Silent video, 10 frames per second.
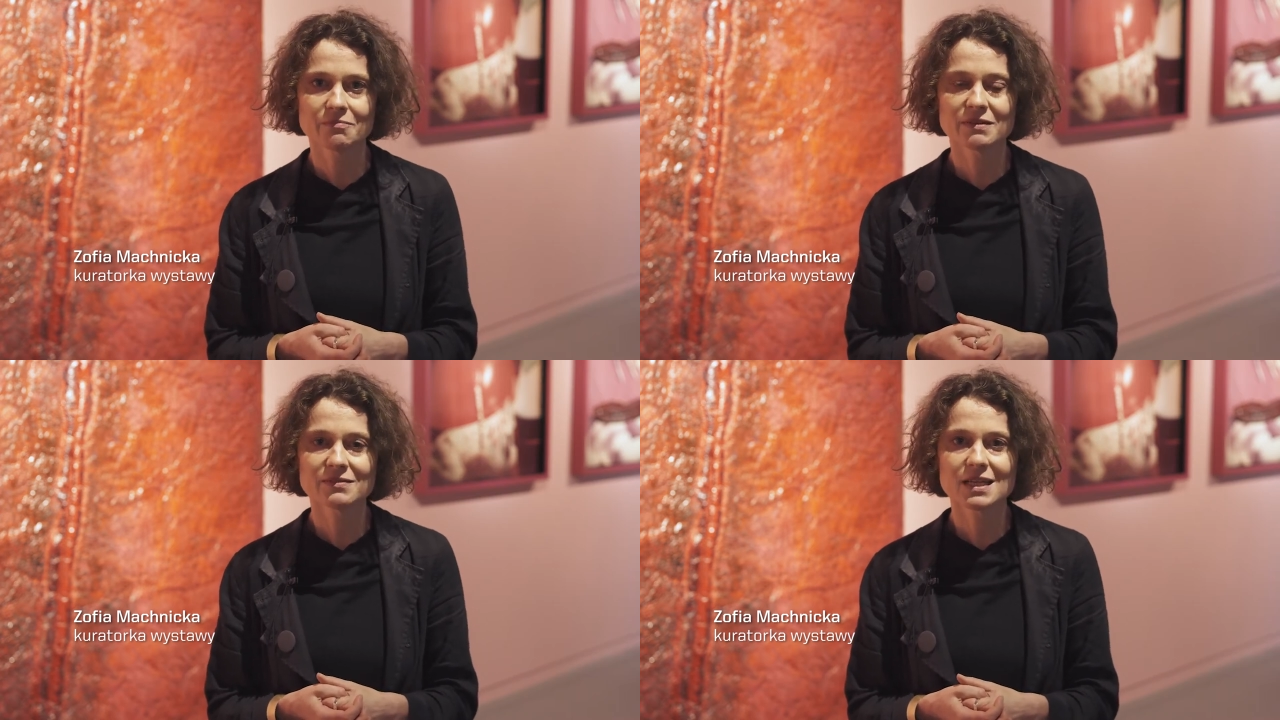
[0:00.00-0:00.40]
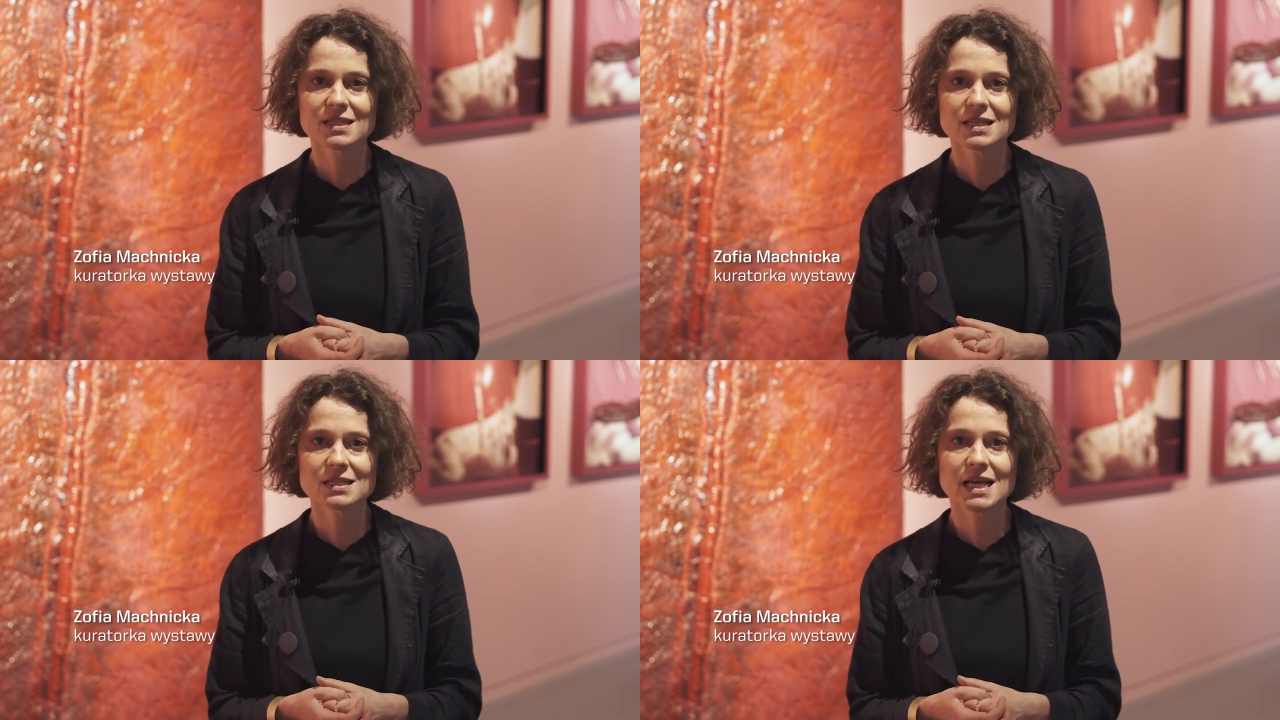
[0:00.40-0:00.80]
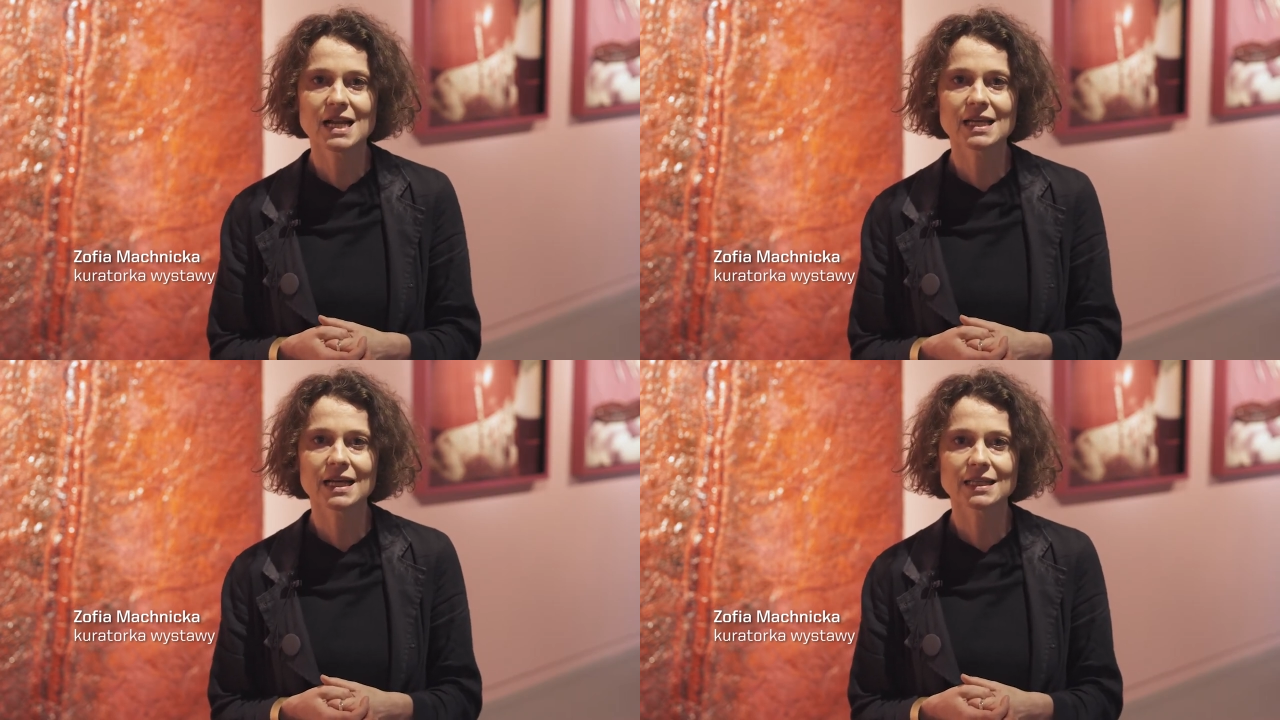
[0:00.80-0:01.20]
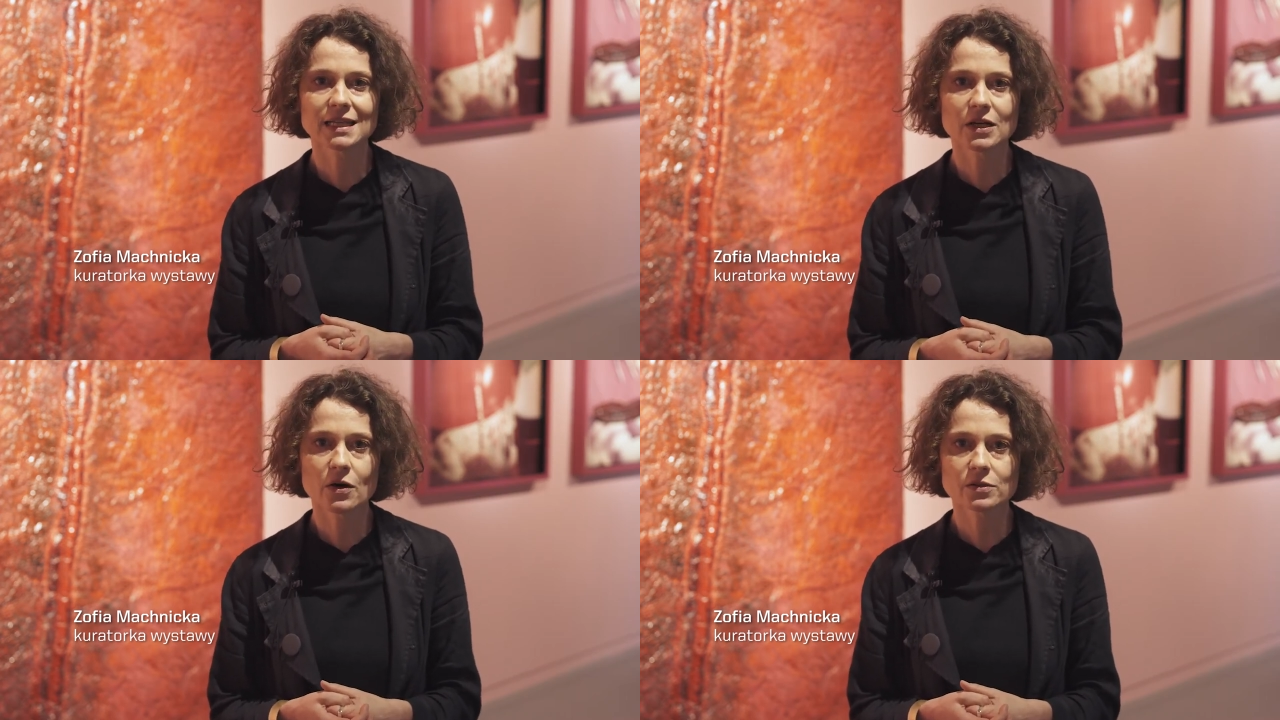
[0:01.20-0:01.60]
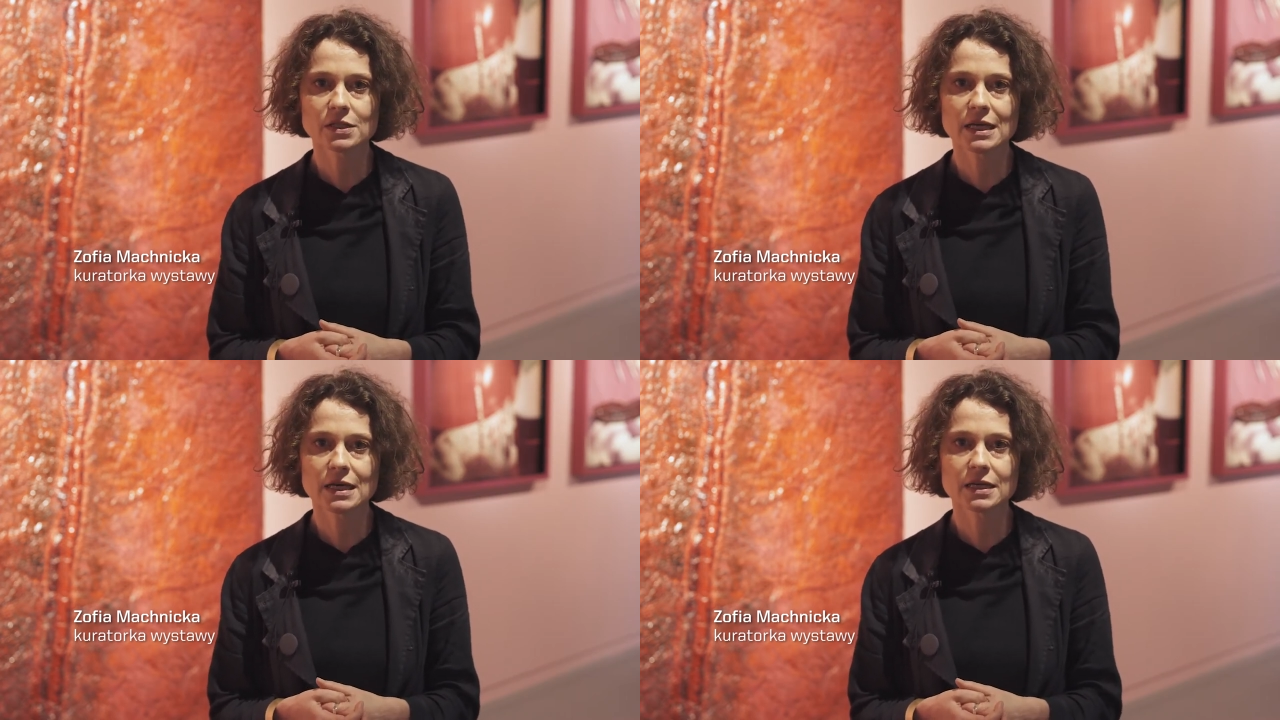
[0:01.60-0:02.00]
pewne esencjalne
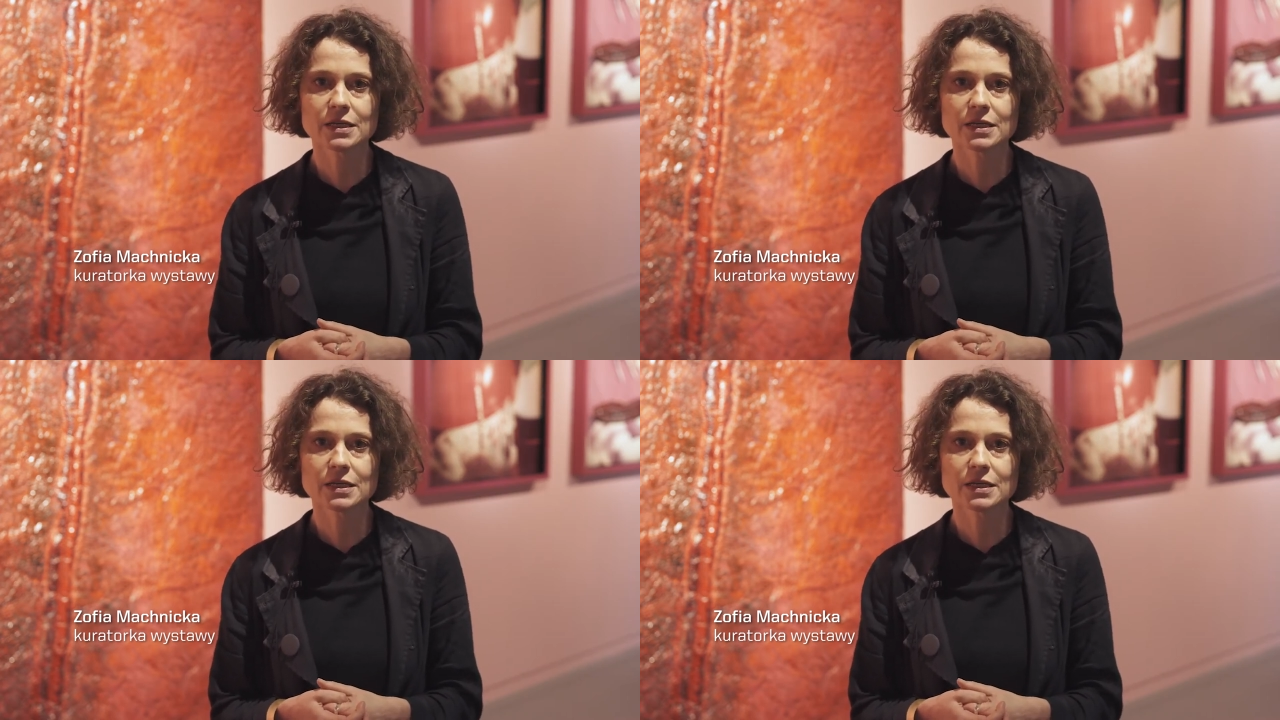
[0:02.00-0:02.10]
kategorie